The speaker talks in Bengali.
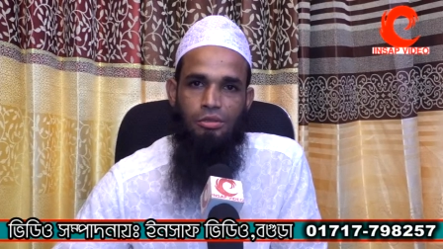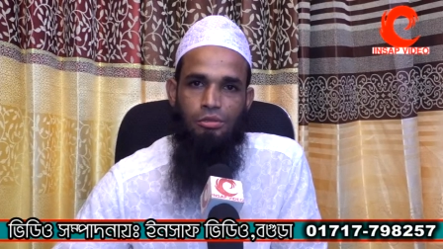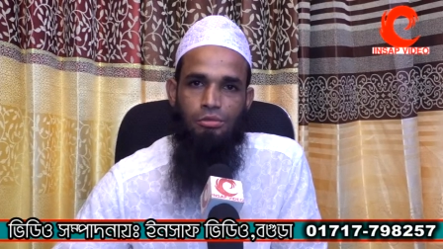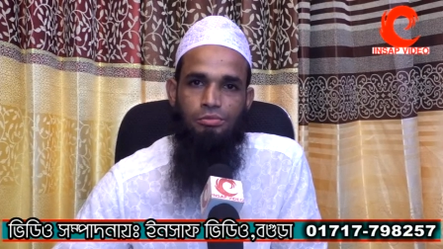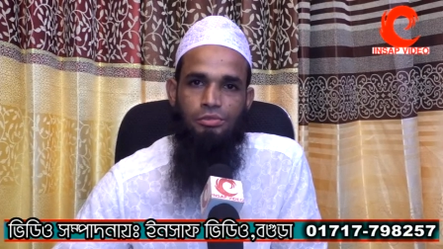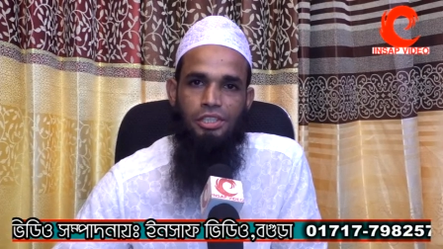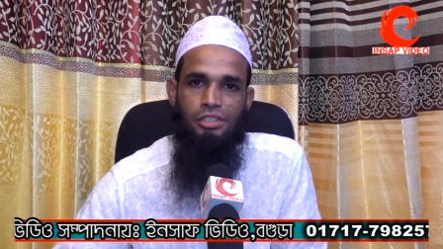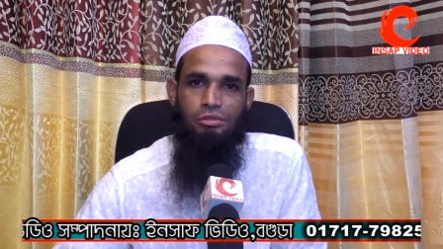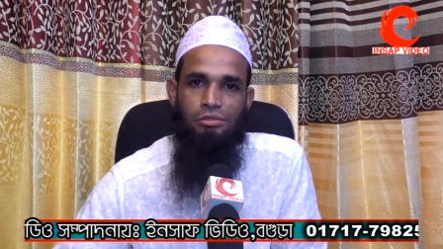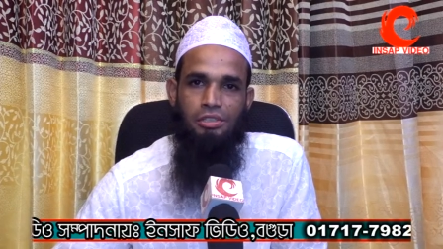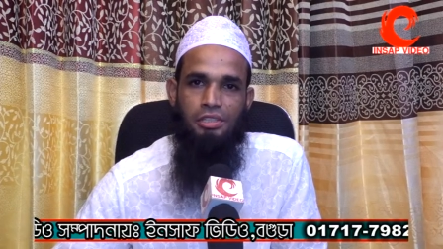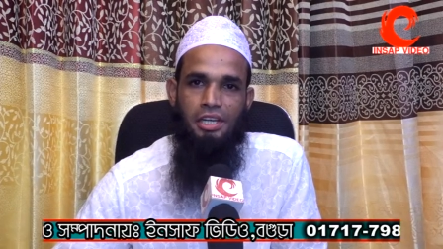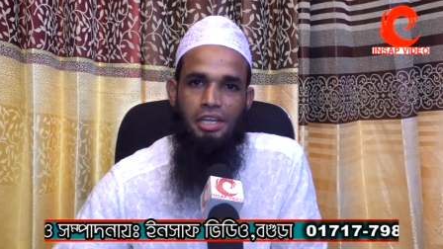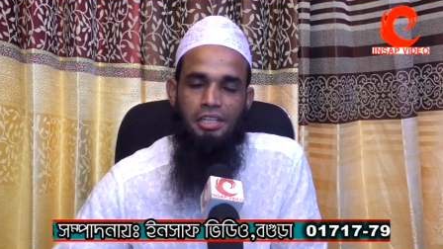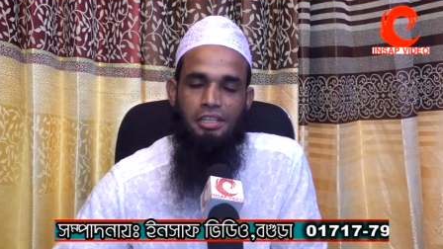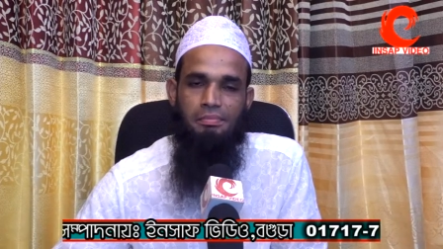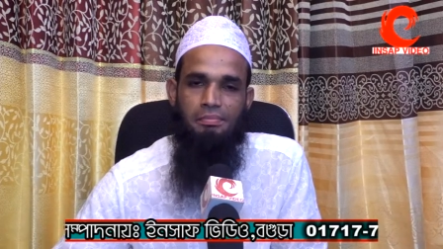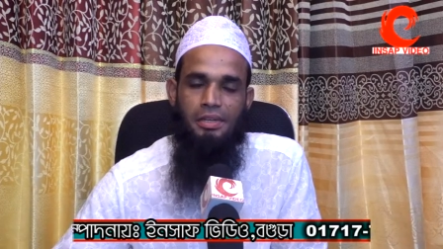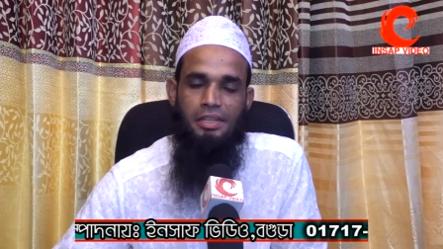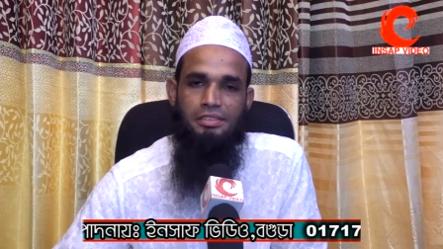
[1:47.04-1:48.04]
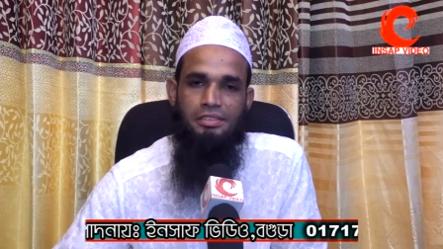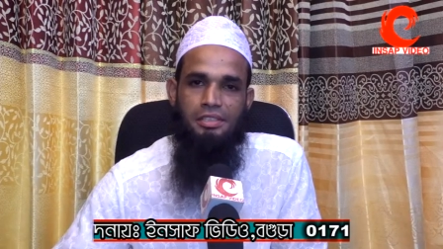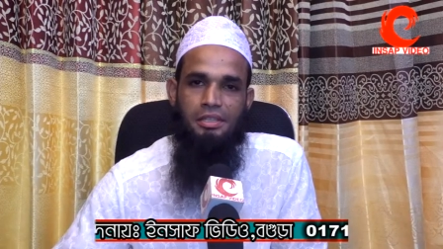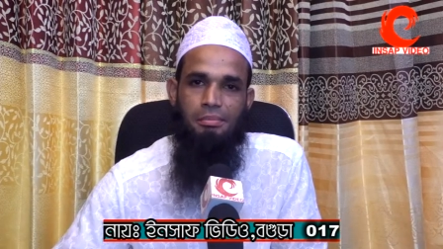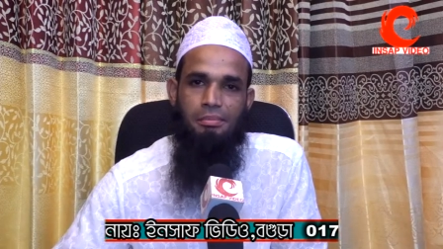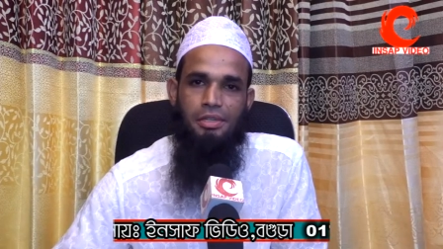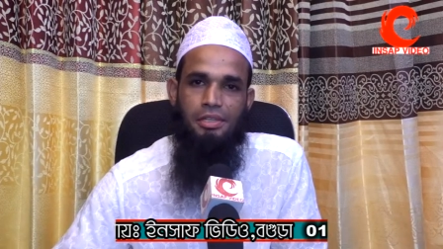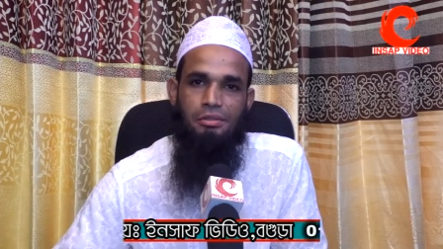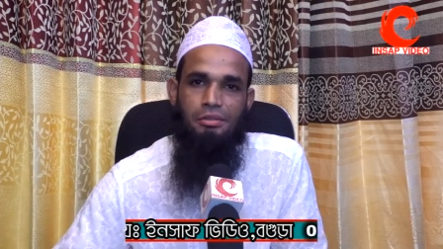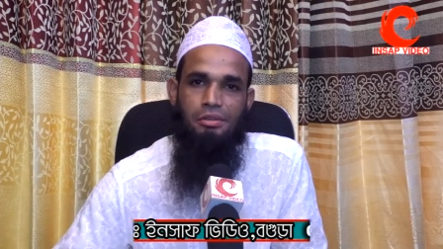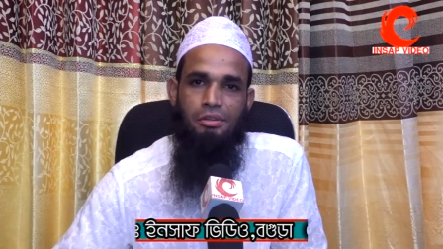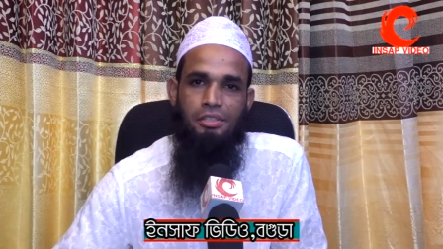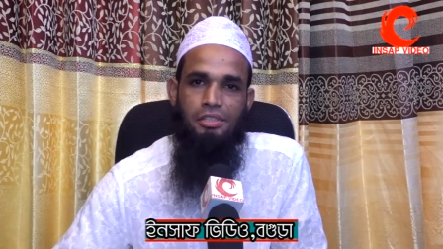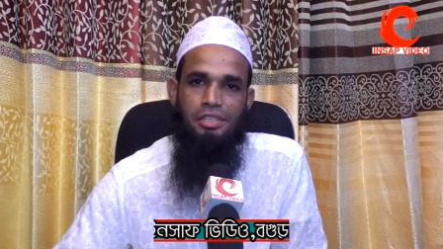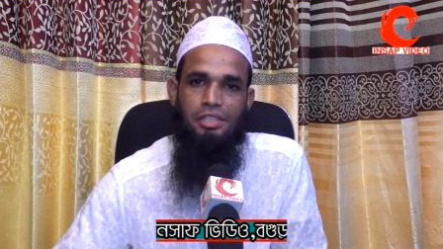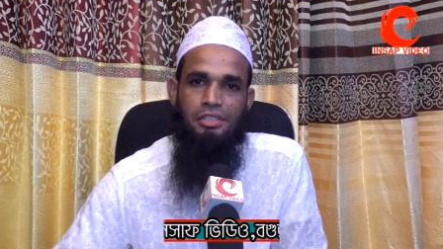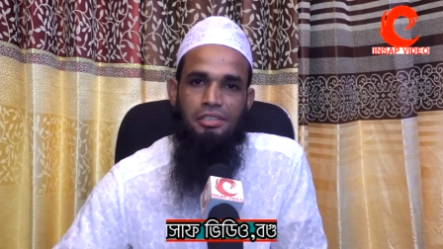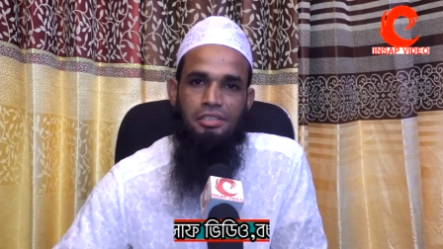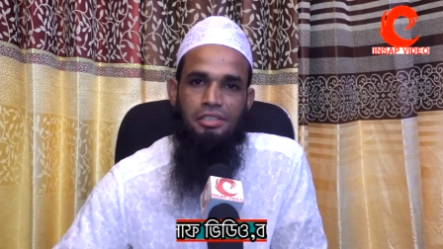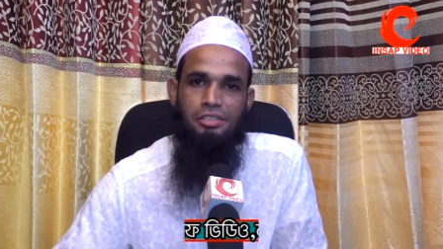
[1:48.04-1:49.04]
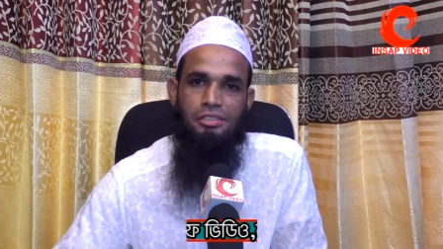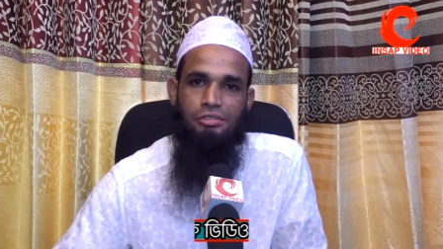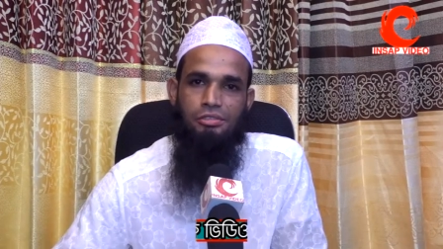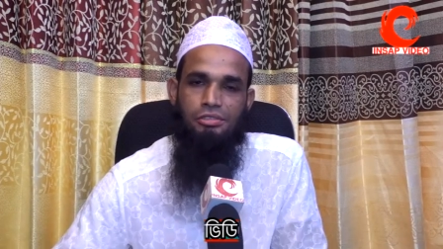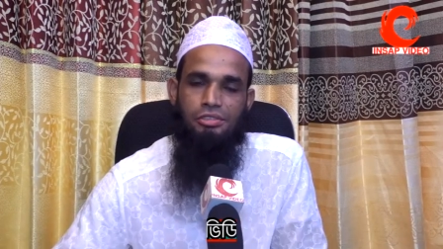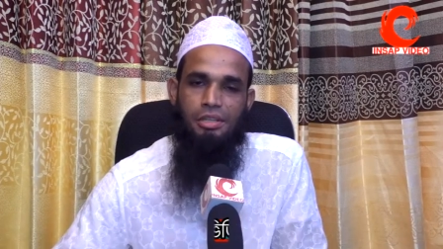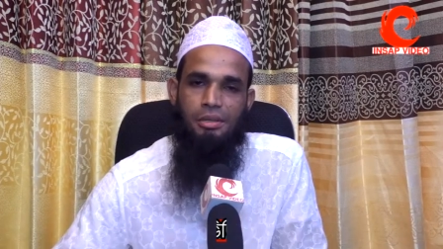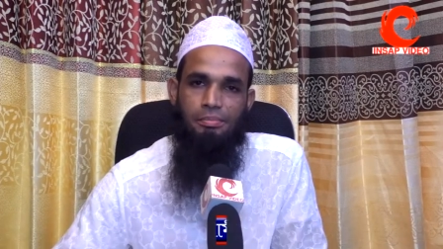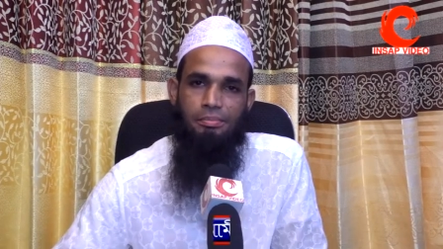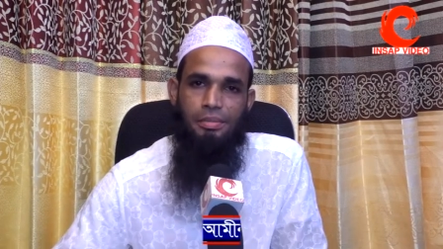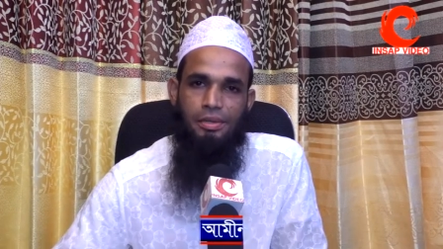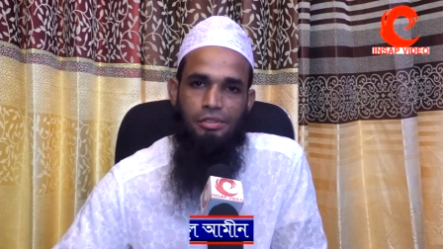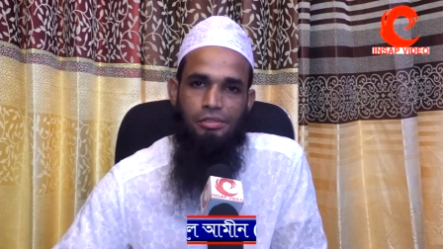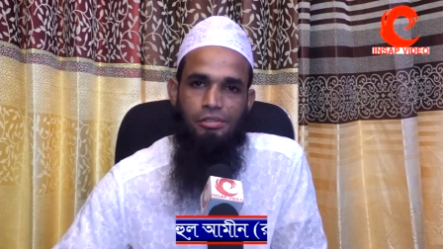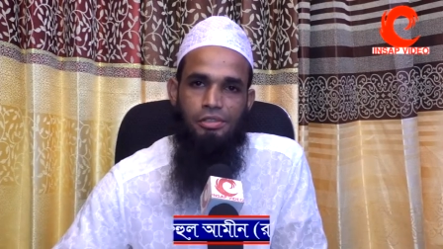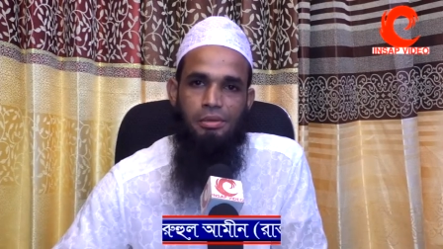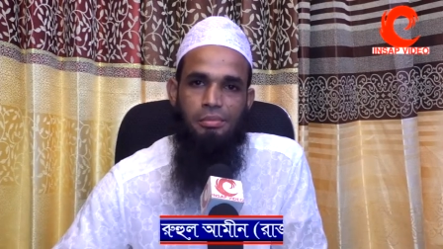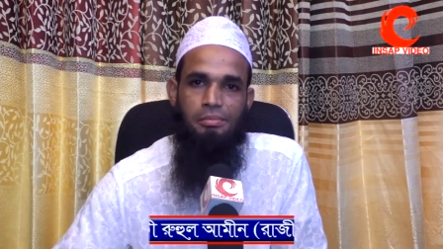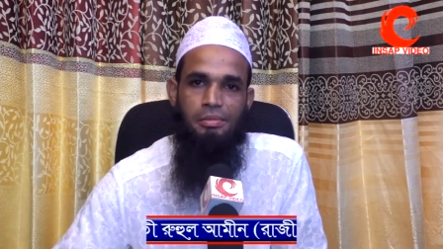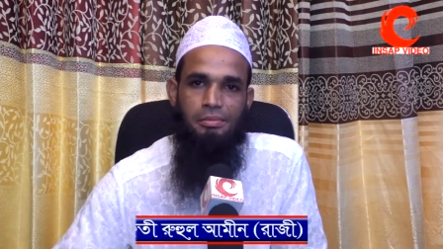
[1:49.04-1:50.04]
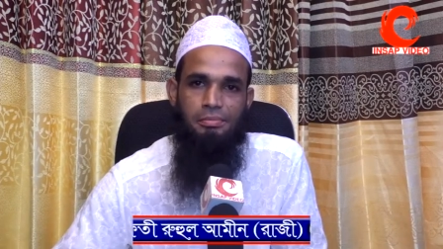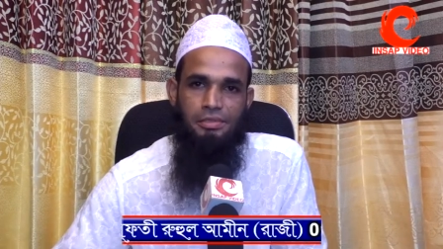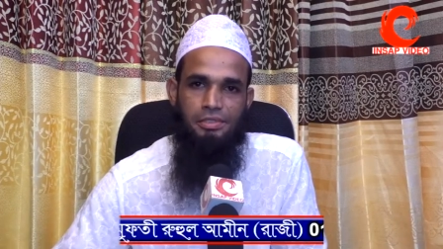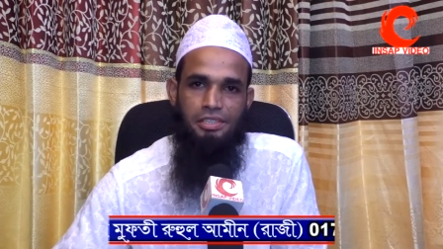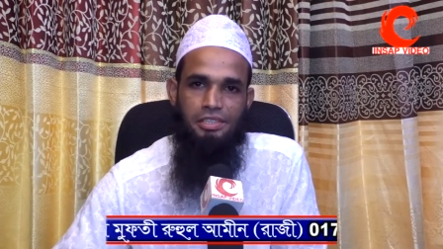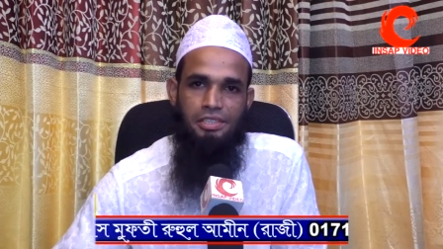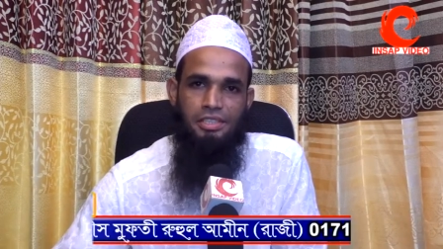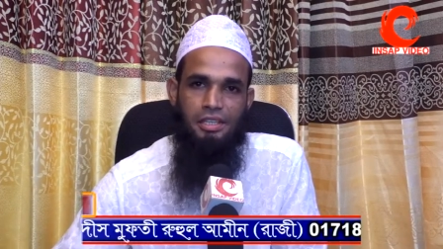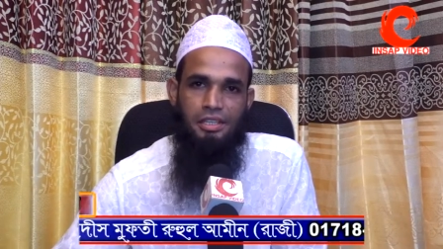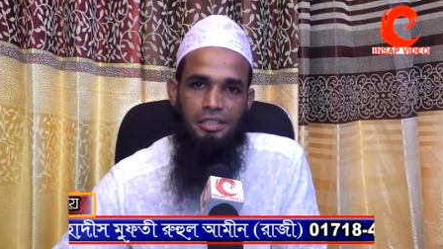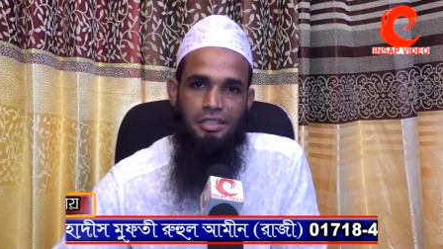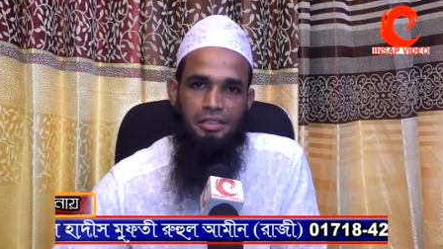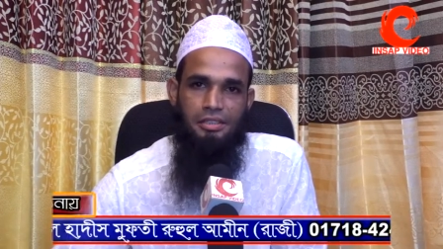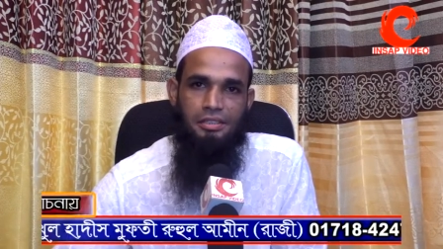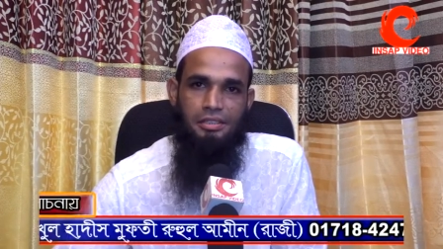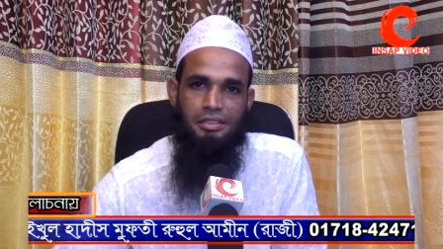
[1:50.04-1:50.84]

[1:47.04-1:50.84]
অমদাতুল কারীর পাঁচ নম্বর খণ্ডের তিনশো ছাপ্পান্ন নম্বর পৃষ্ঠায়